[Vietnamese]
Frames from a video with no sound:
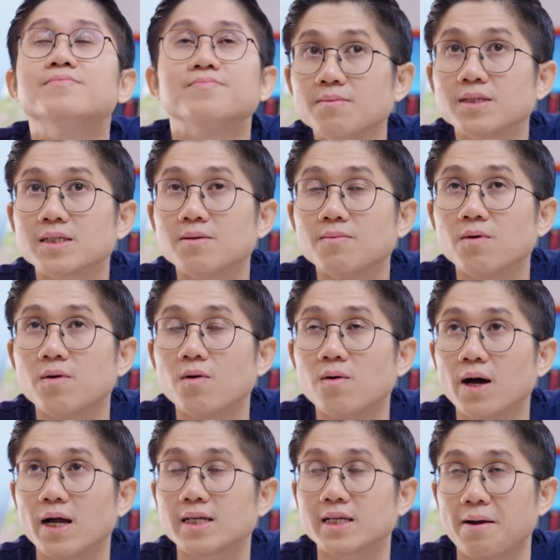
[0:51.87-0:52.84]
Nhưng mà sau một
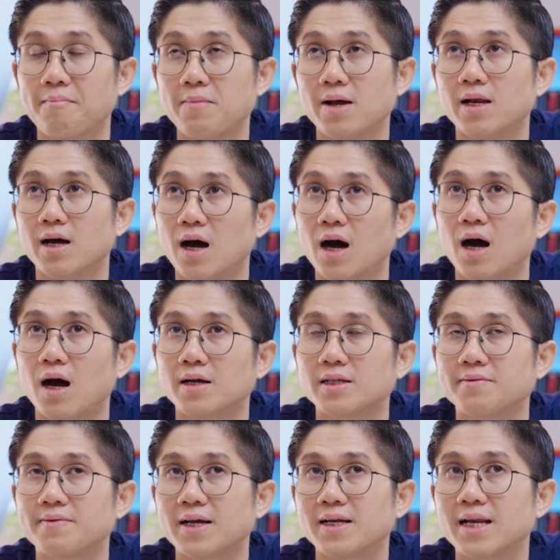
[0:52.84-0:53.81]
hồi anh ngẫm lại là ờ à,
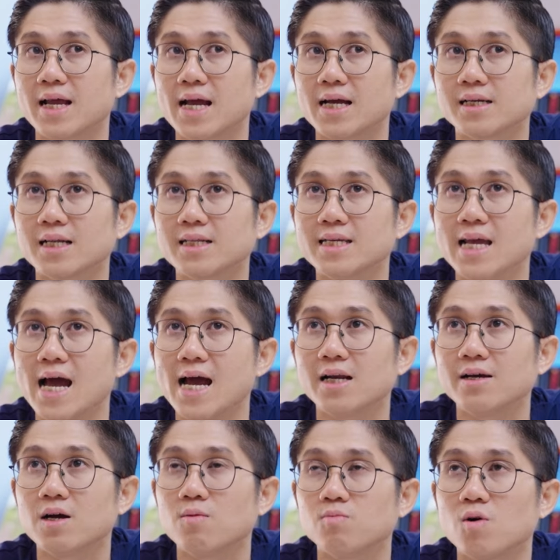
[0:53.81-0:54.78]
tại vì anh đang đánh
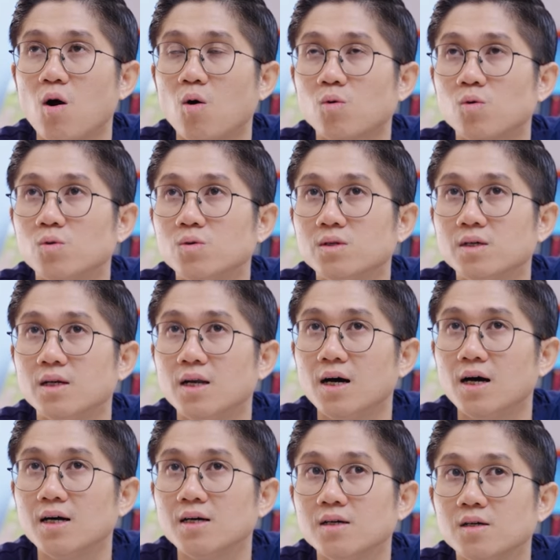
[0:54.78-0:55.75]
giá đến góc độ của người
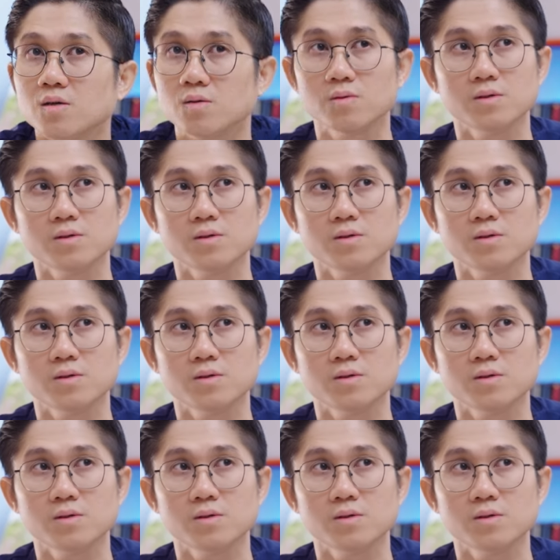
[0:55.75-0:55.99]
lớn,